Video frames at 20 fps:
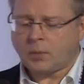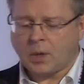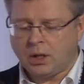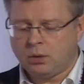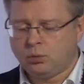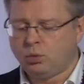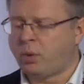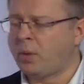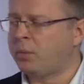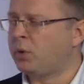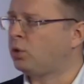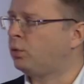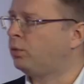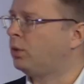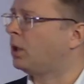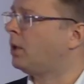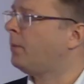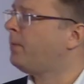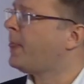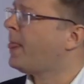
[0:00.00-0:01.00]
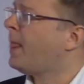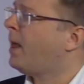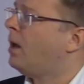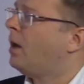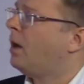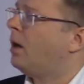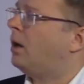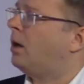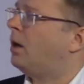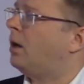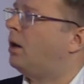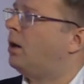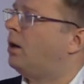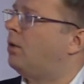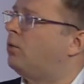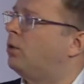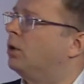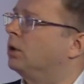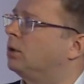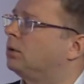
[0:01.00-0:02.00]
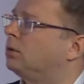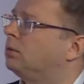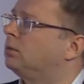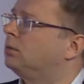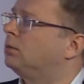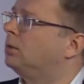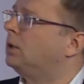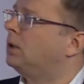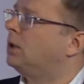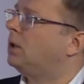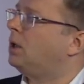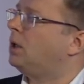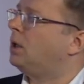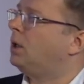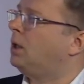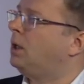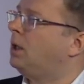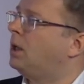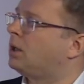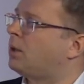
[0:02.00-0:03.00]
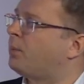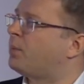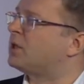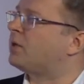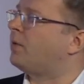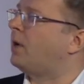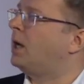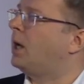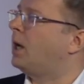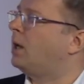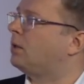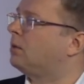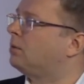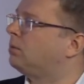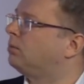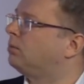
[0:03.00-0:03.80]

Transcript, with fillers: упомяну их. Э, вот. И это позволяет